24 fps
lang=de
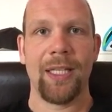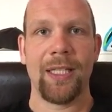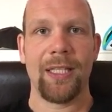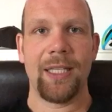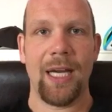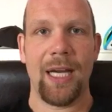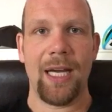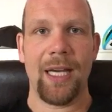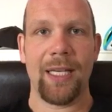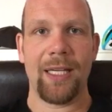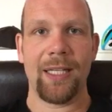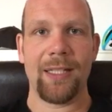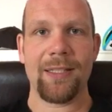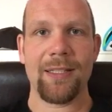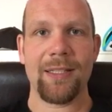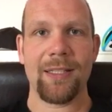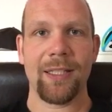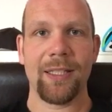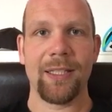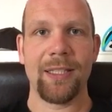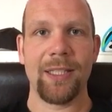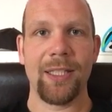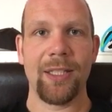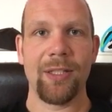ja, jetzt
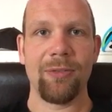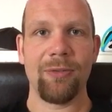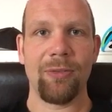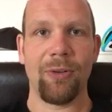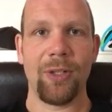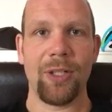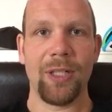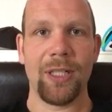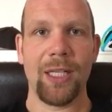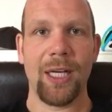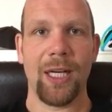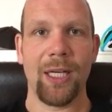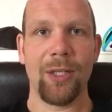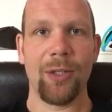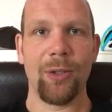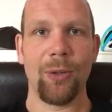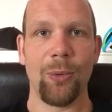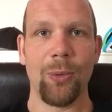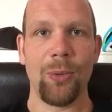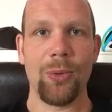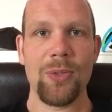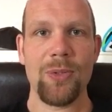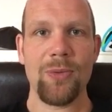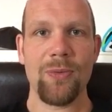trainiere ich volle Kanne
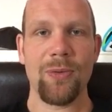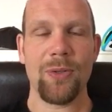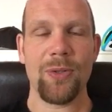los,